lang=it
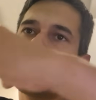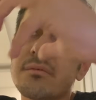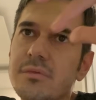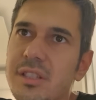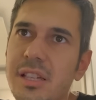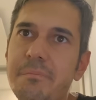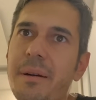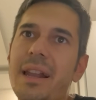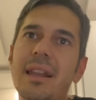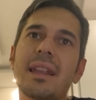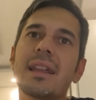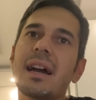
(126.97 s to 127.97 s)
eh, si
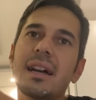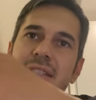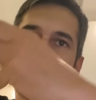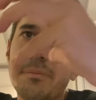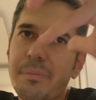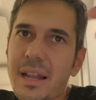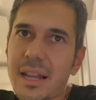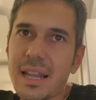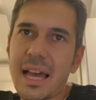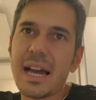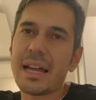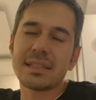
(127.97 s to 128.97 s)
parlerà, si,
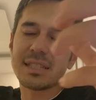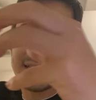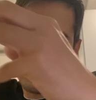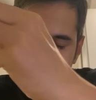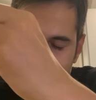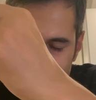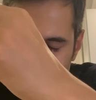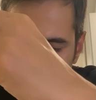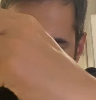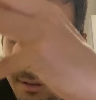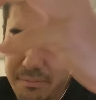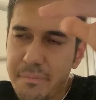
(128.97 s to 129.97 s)
parla, si, si
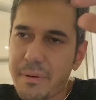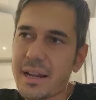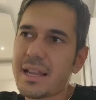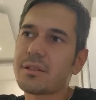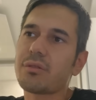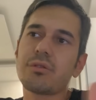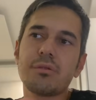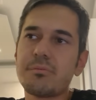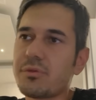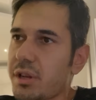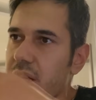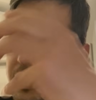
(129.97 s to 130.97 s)
sarebbe parlato di un
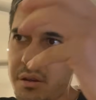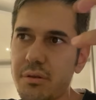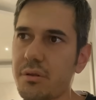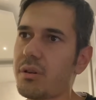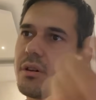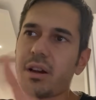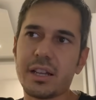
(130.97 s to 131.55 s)
Murigno no?